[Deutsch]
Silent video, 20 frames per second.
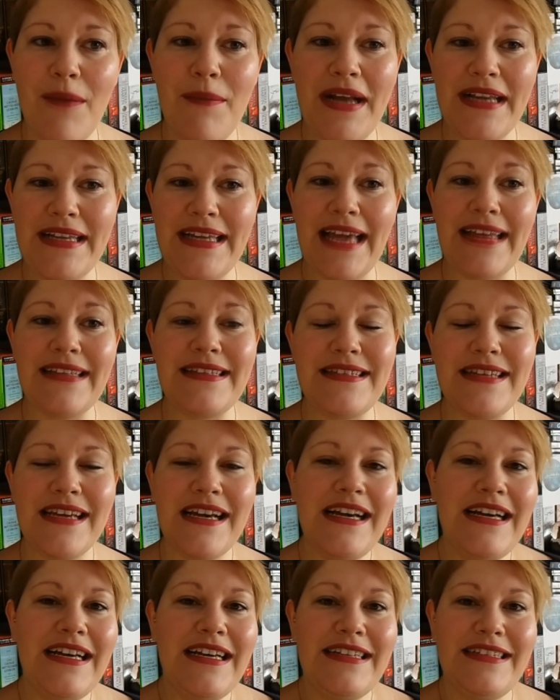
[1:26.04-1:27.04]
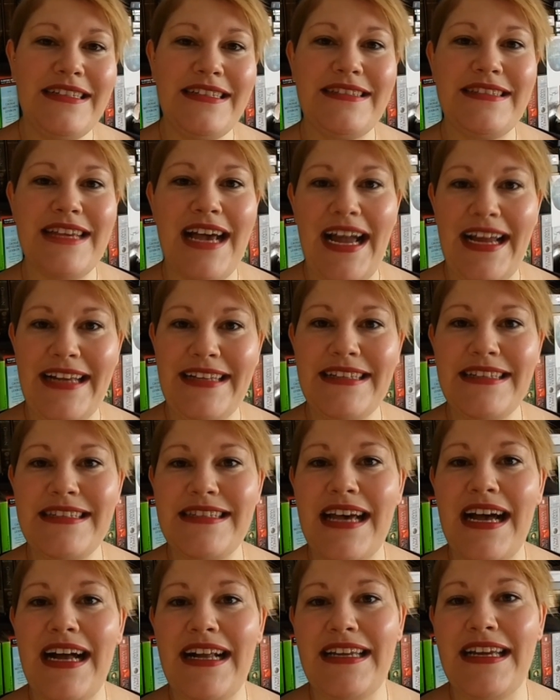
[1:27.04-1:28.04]
Wenn man jetzt die
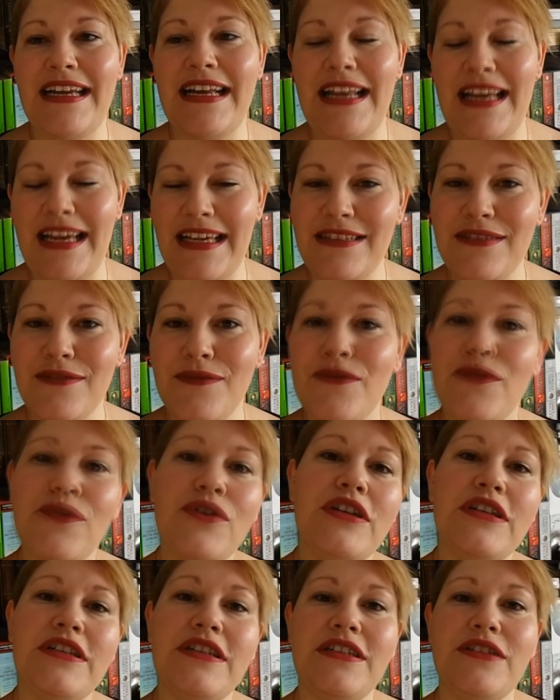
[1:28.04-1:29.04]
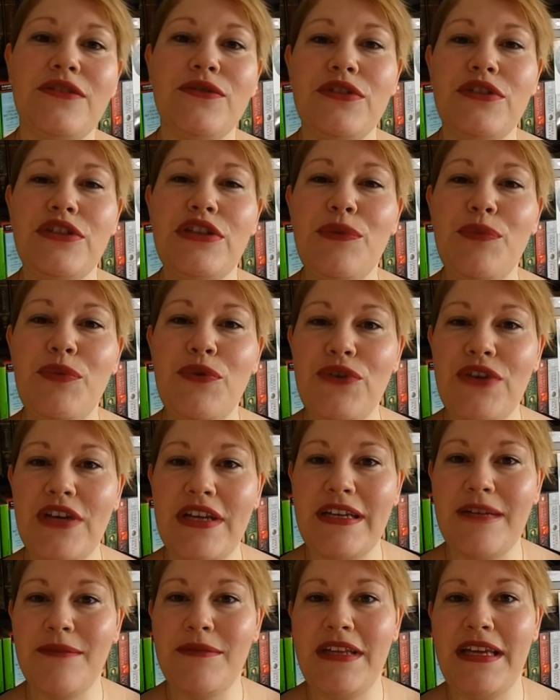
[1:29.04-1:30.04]
Seitenzahl, die gelesen wurde, durch die
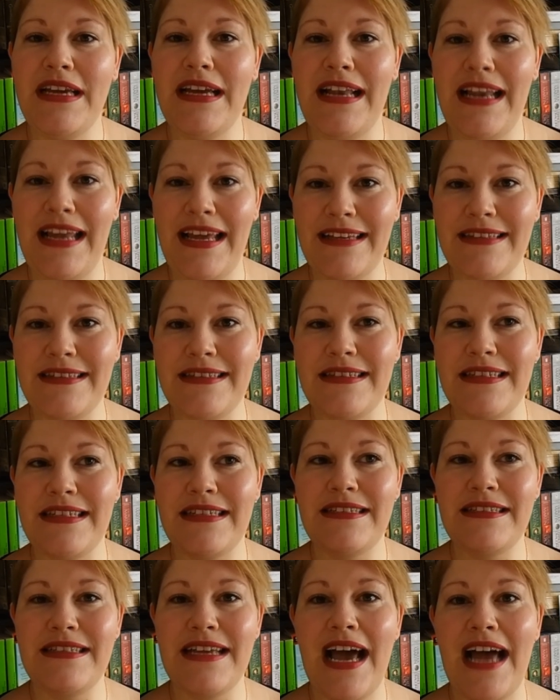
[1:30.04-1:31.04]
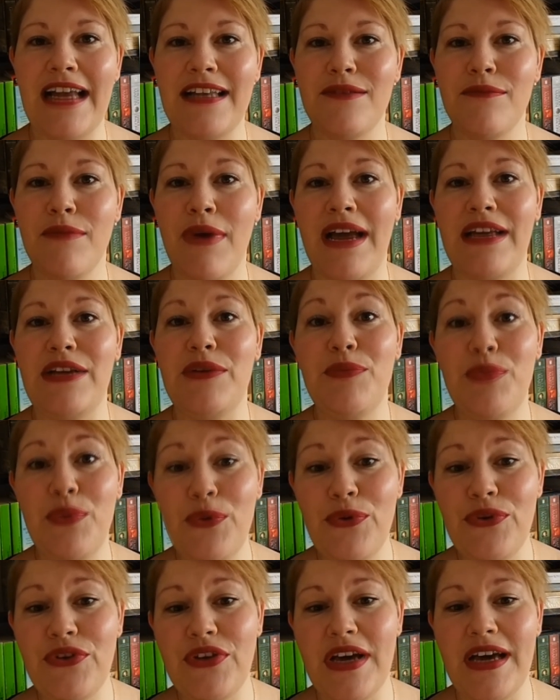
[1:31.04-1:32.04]
Bücher nimmt, die gelesen sind, hatten meine
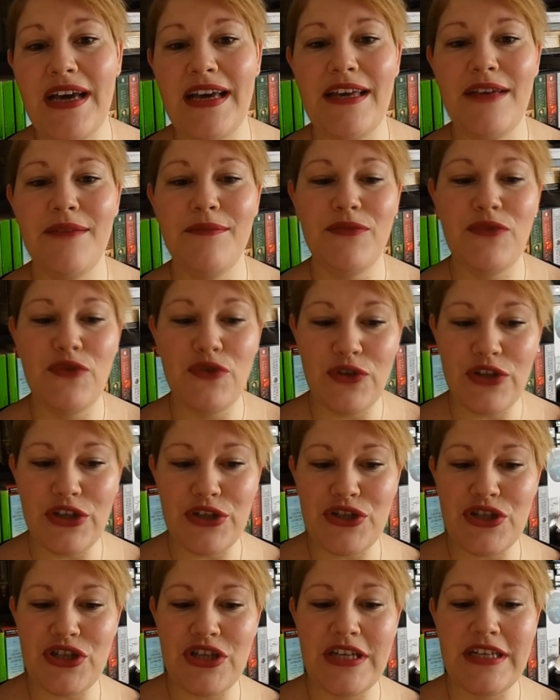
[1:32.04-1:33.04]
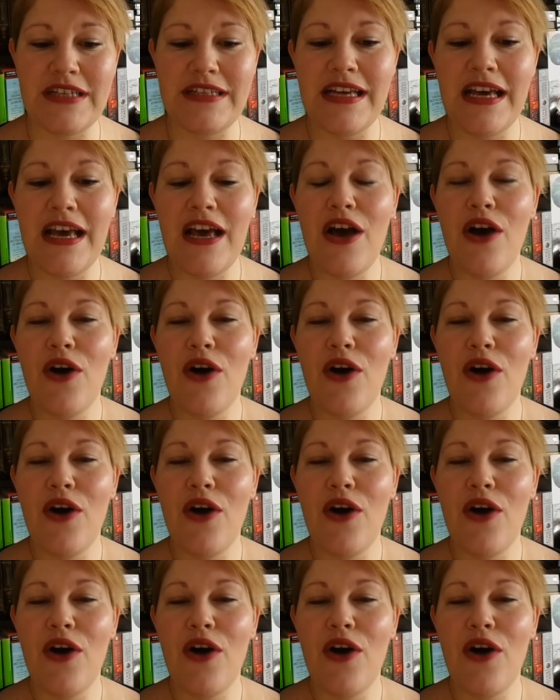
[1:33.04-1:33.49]
Bücher im Durchschnitt